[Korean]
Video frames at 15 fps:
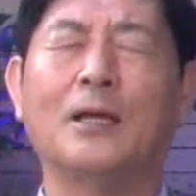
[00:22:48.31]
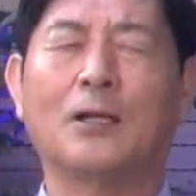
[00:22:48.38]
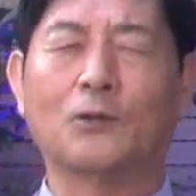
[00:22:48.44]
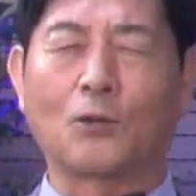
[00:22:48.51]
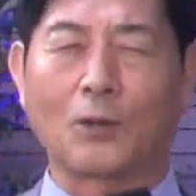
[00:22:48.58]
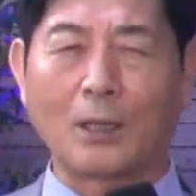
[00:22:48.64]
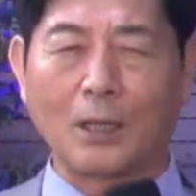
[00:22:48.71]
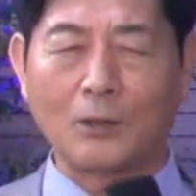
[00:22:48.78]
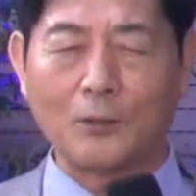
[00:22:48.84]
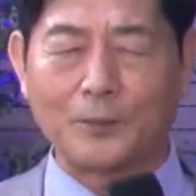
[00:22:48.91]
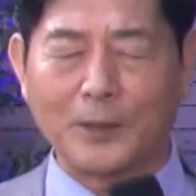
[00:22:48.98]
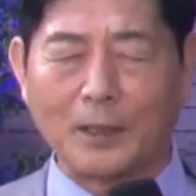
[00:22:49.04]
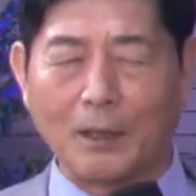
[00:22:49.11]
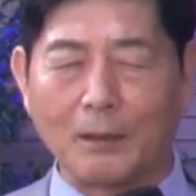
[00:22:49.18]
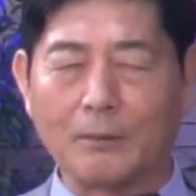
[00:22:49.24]
돌아다니면
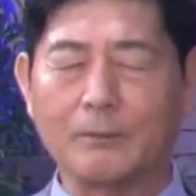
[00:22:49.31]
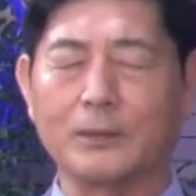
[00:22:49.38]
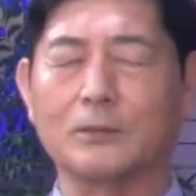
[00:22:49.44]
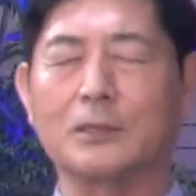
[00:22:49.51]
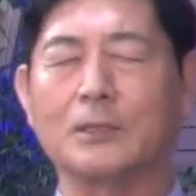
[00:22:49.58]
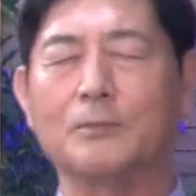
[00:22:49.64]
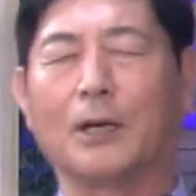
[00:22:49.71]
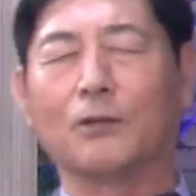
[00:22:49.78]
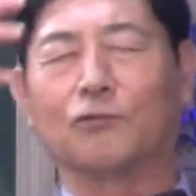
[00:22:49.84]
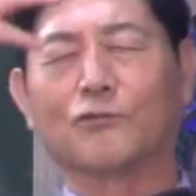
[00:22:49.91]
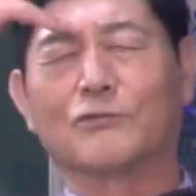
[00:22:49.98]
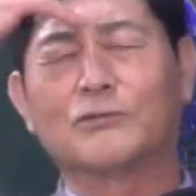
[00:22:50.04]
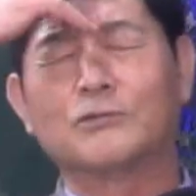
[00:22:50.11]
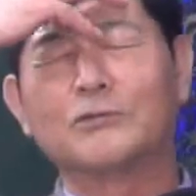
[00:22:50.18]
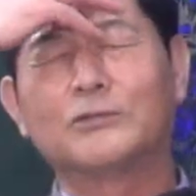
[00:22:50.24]
편하 이마도
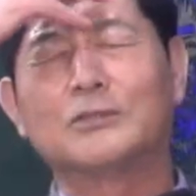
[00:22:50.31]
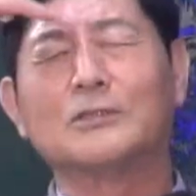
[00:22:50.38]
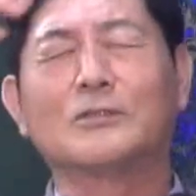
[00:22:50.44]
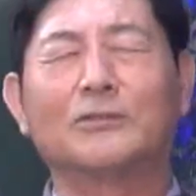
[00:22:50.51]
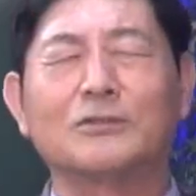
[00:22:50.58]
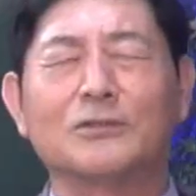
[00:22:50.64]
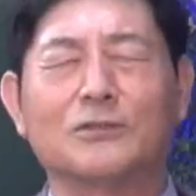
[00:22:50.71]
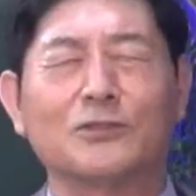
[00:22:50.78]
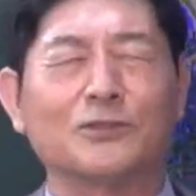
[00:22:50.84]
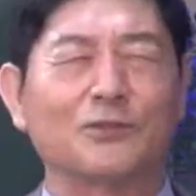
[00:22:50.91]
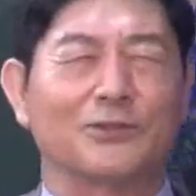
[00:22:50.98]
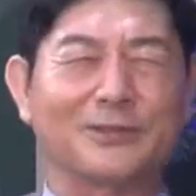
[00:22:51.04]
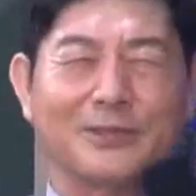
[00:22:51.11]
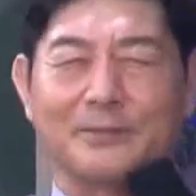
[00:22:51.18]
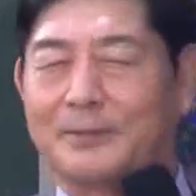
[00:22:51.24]
크지 등치도
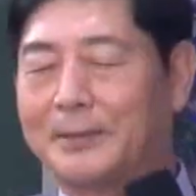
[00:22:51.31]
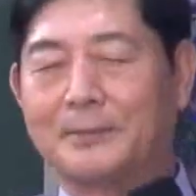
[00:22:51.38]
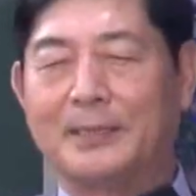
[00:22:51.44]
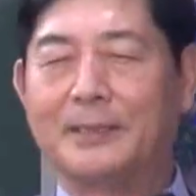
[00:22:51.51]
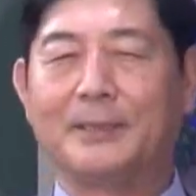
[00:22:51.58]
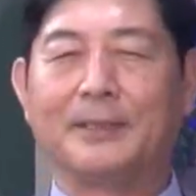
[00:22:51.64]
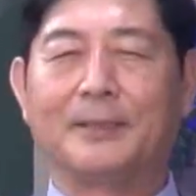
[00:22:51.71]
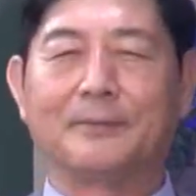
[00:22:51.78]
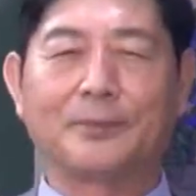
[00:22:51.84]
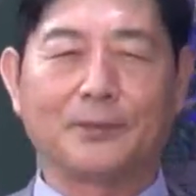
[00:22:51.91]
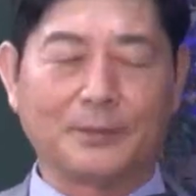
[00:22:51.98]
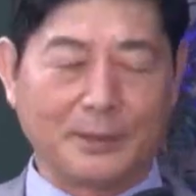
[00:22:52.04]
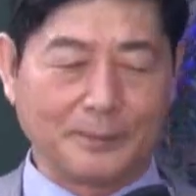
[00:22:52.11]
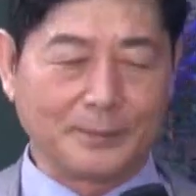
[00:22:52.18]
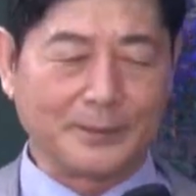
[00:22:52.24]
크지만
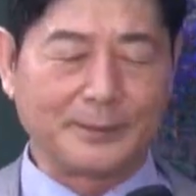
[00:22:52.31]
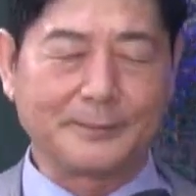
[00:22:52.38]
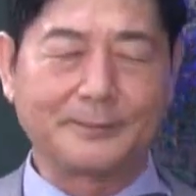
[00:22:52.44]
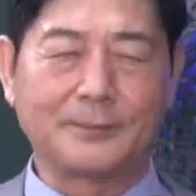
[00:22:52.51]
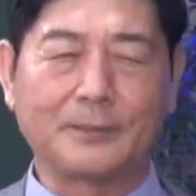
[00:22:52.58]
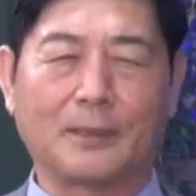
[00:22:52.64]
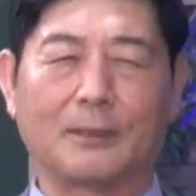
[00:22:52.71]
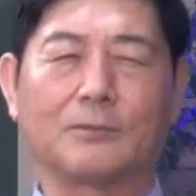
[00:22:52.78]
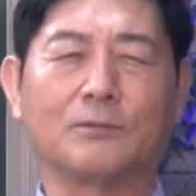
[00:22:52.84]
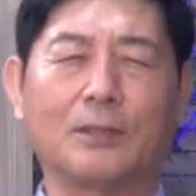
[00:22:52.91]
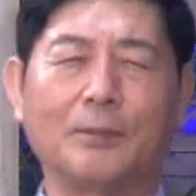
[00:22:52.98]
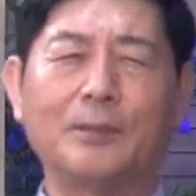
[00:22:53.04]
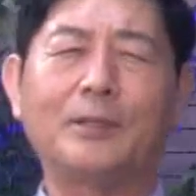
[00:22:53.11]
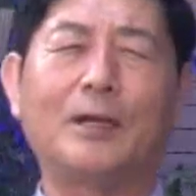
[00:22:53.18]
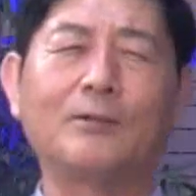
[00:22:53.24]
편합니다. 누가
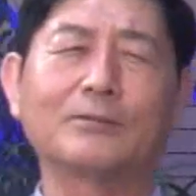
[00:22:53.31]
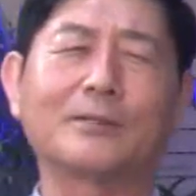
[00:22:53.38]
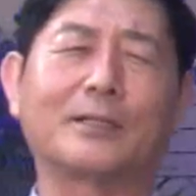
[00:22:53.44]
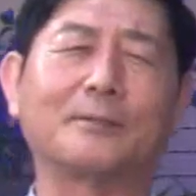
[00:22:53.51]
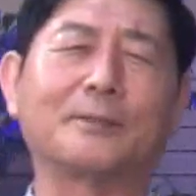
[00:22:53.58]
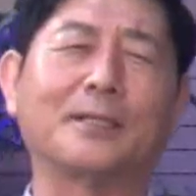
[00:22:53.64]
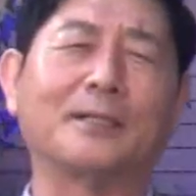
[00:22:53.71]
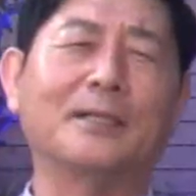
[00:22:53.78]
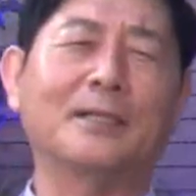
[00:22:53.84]
봐도 한국 사람이야.